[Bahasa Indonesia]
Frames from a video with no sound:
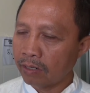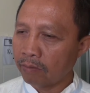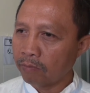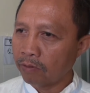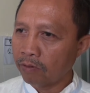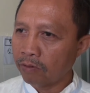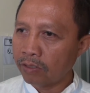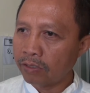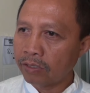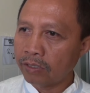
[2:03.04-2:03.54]
dalam
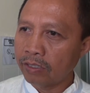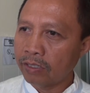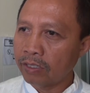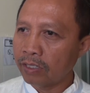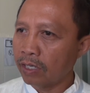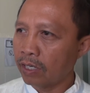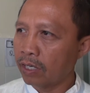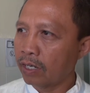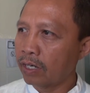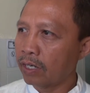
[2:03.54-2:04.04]
kondisi
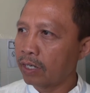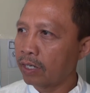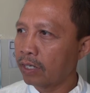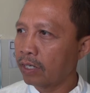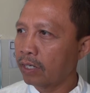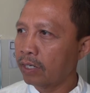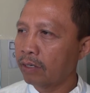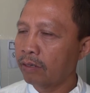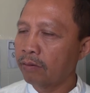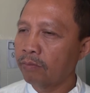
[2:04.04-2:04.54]

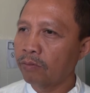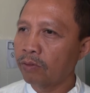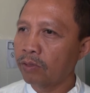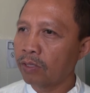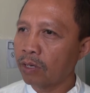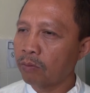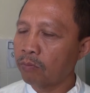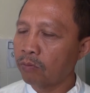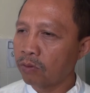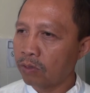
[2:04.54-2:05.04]
diare,
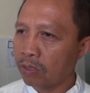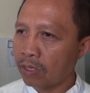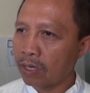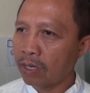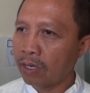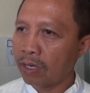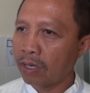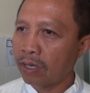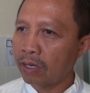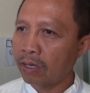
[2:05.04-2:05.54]

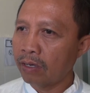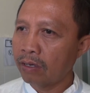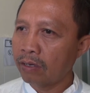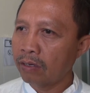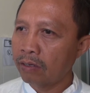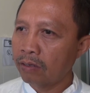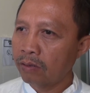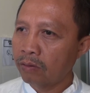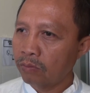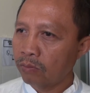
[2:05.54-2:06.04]
muntah-muntah,
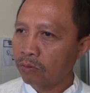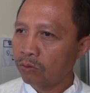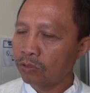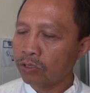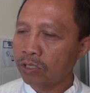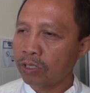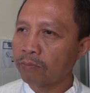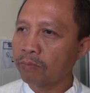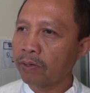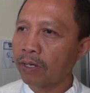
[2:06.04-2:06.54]

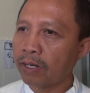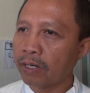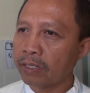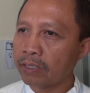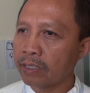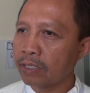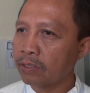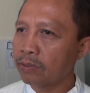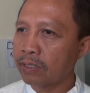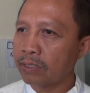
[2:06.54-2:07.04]
pusing
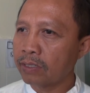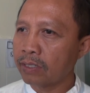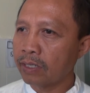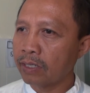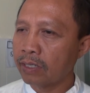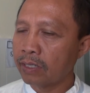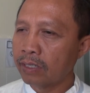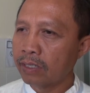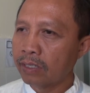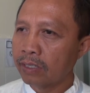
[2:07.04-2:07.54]
panas itu aja.
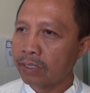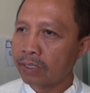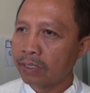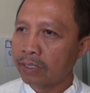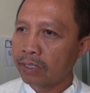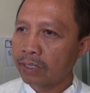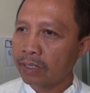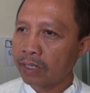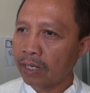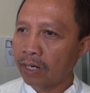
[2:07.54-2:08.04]

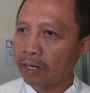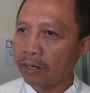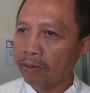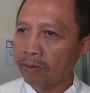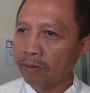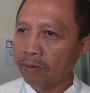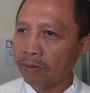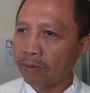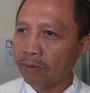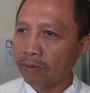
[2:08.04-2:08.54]

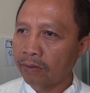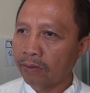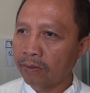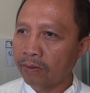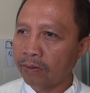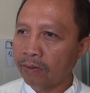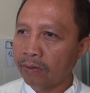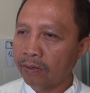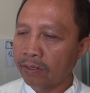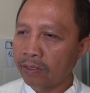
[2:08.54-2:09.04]
Kalau
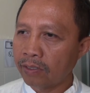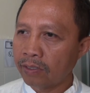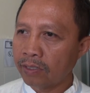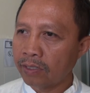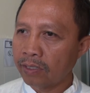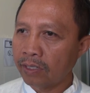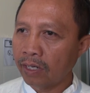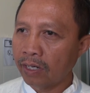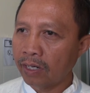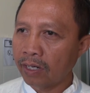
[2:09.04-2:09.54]

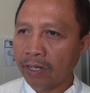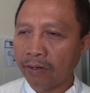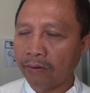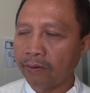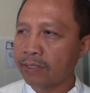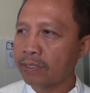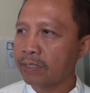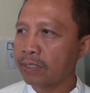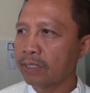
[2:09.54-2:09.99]
kondisi yang gawat